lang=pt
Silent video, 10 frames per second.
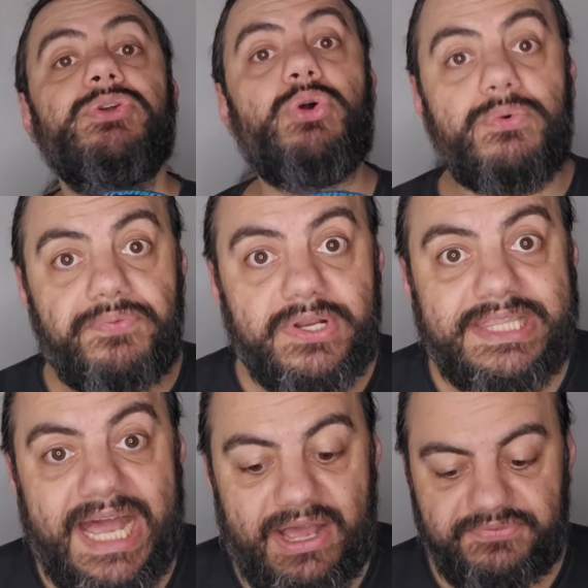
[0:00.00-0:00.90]

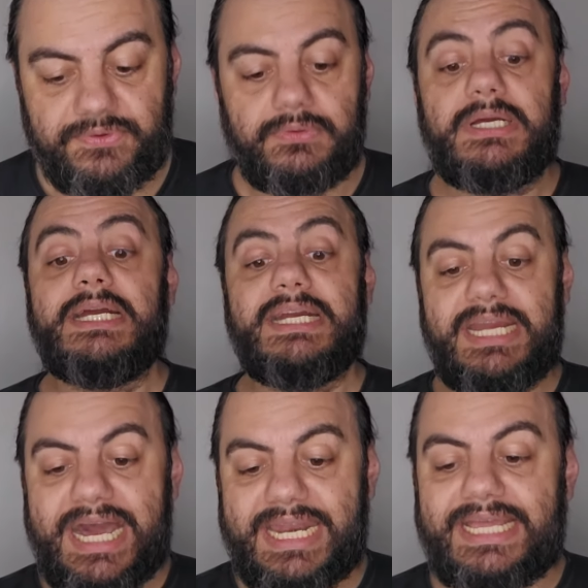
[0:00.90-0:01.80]
Confortável.
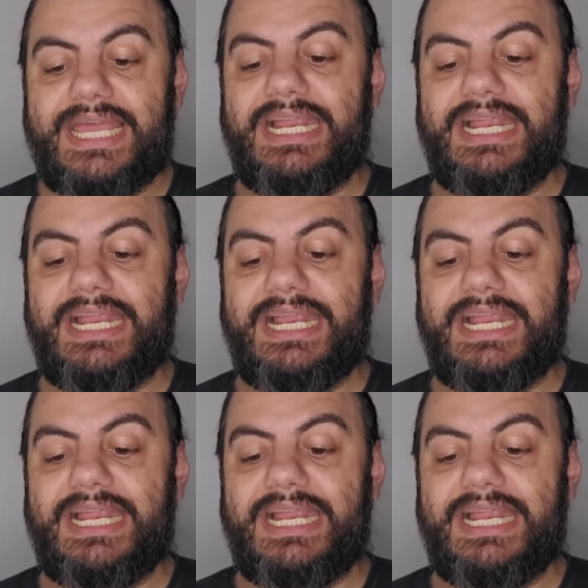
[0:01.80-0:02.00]
Cara,